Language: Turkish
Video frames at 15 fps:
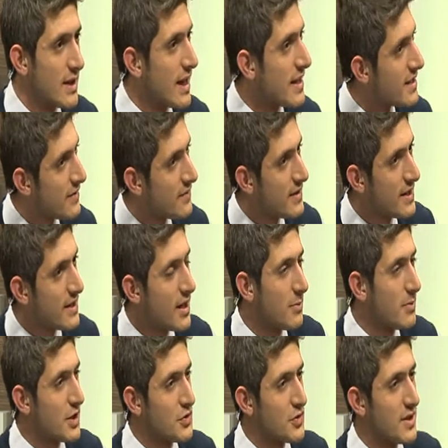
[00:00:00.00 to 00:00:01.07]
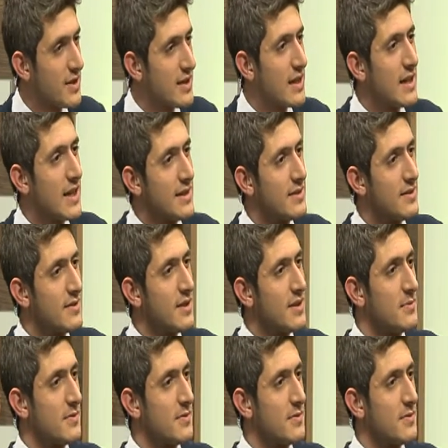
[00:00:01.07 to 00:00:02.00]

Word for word: hedefleri, amaçları nelerdir diyelim.